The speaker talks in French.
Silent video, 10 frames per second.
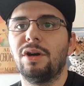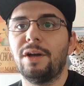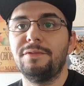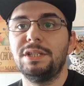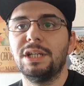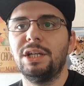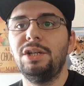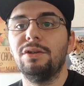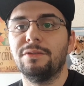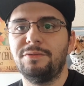leur avenir
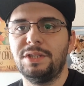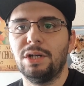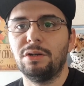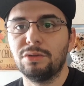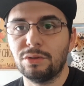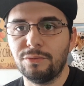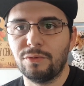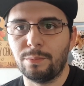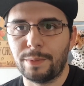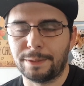et leur vie entre
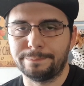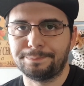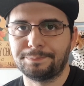vos mains.